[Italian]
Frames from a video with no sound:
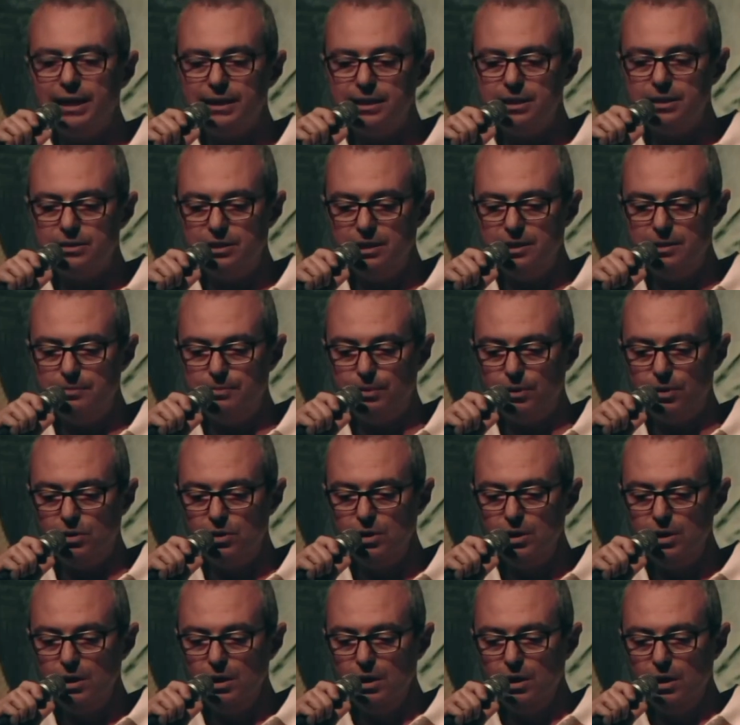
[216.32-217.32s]
di tipo
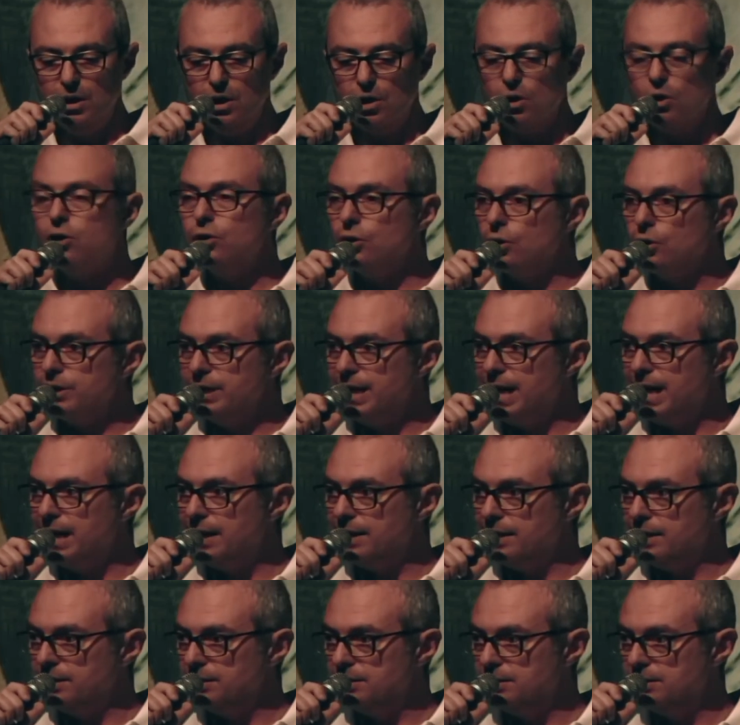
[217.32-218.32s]

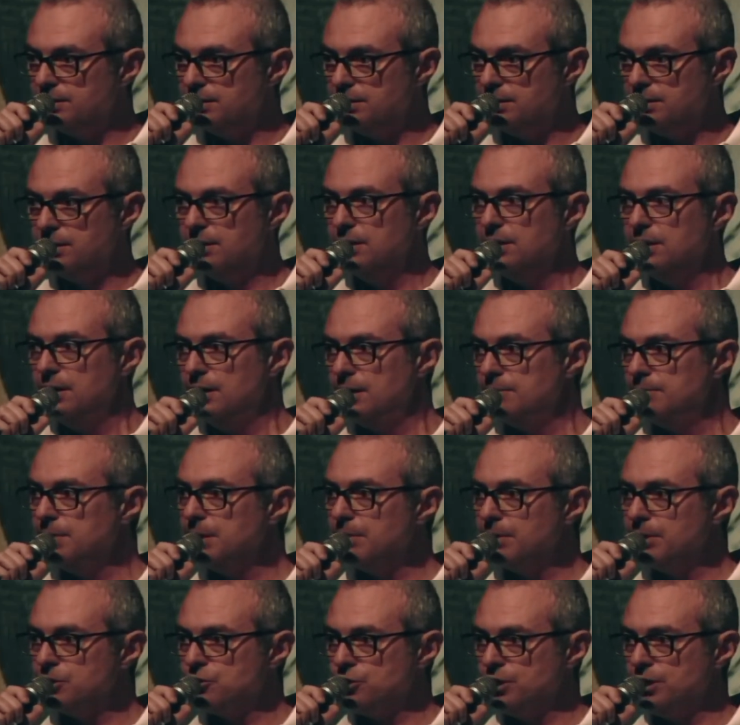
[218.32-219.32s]
coloniale.
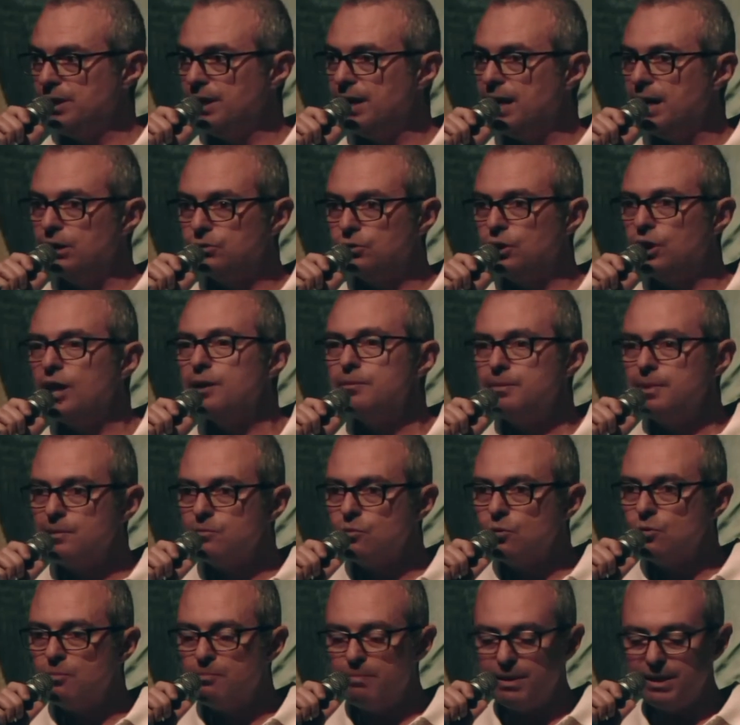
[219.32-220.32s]
Abbiamo accennato, noi
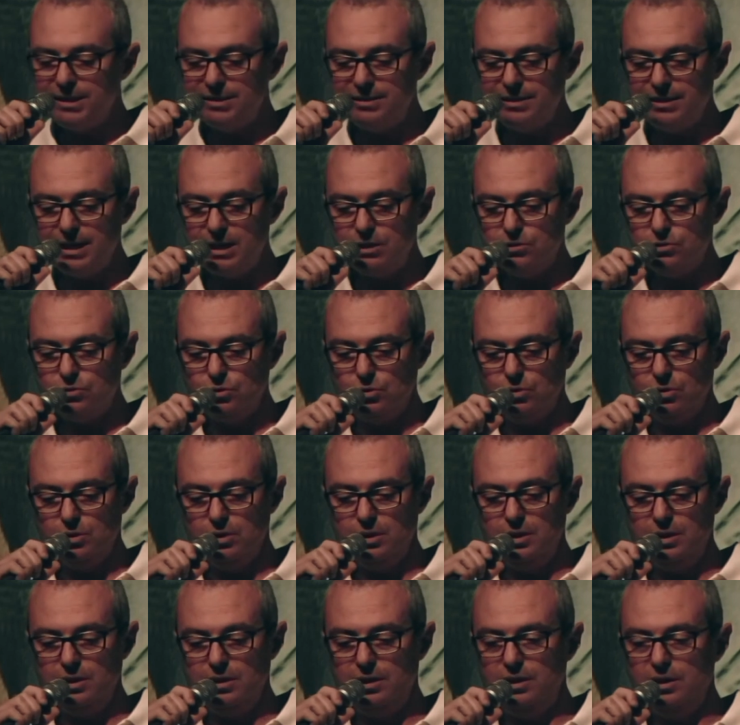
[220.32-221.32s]
abbiamo un passato
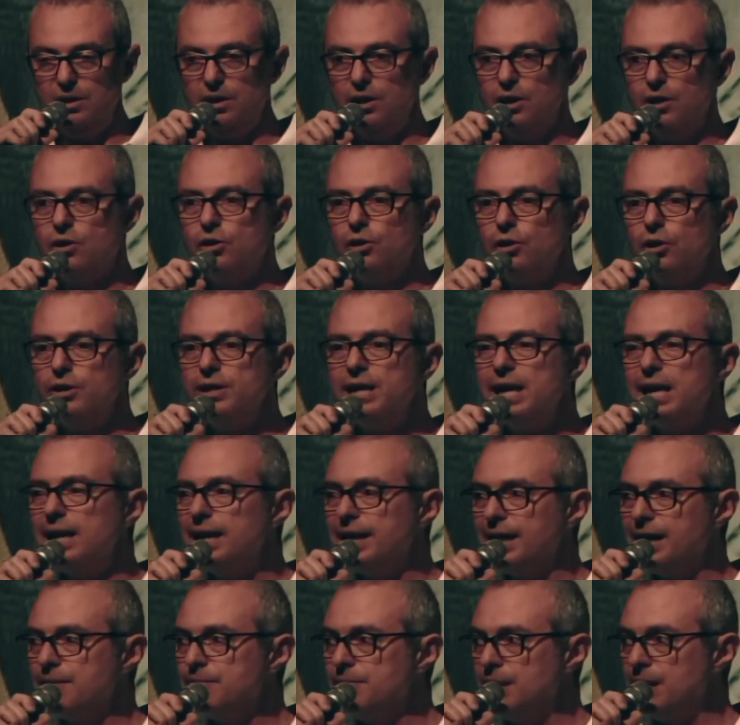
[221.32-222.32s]
eh,
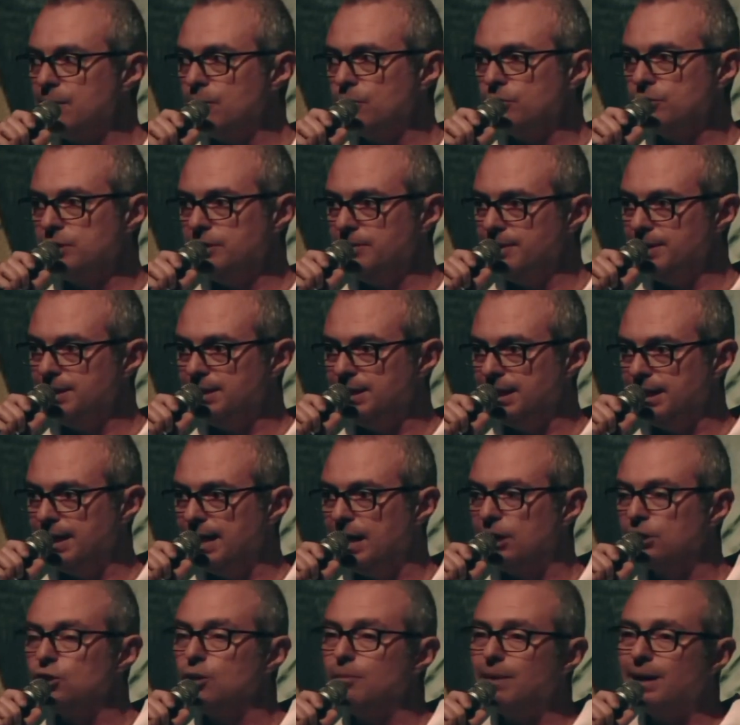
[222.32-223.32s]
coloniale che abbiamo
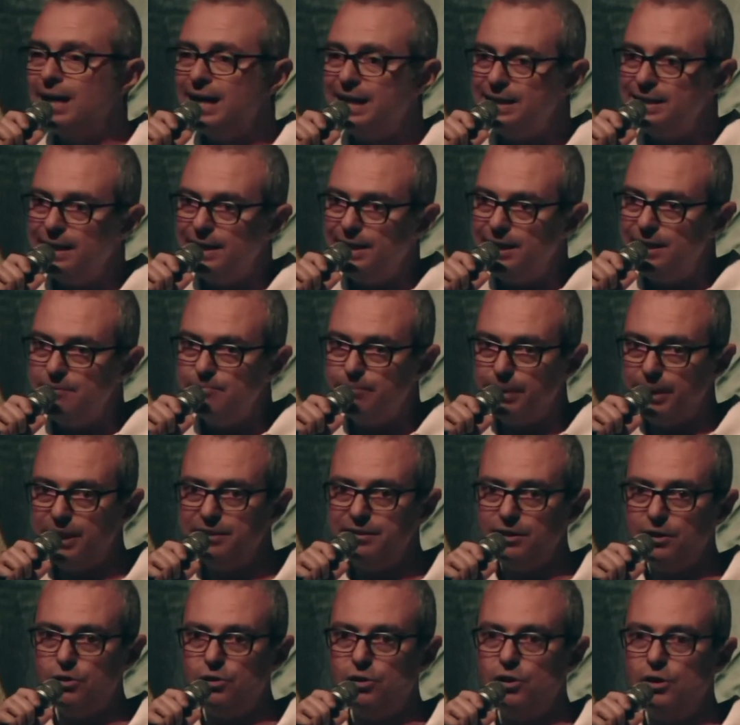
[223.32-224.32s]
dimenticato, ma anche
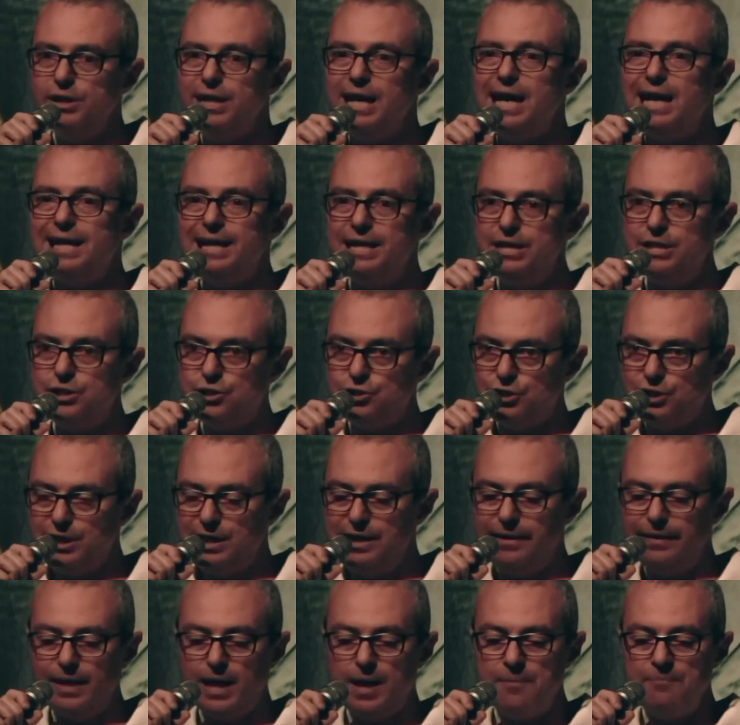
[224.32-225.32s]
nell'impresa coloniale
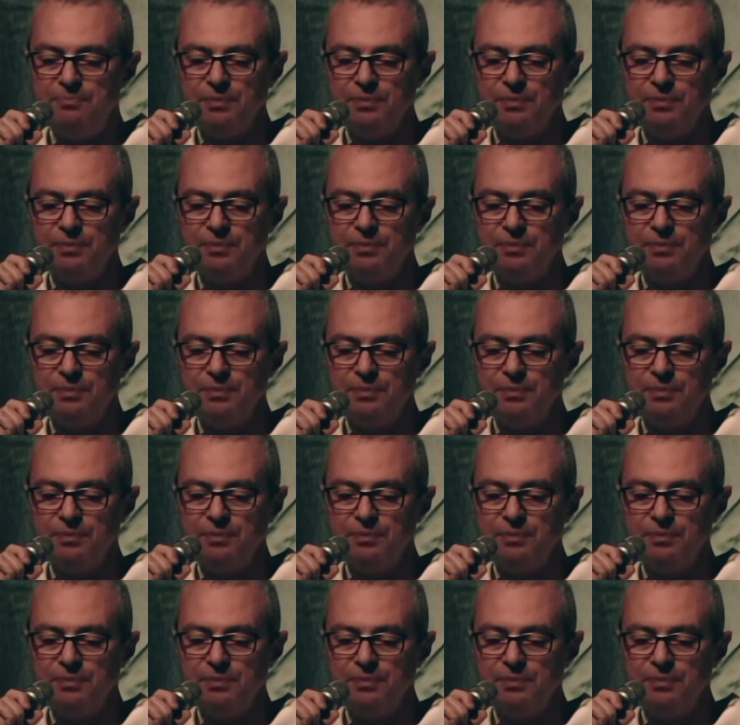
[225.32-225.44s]
c'era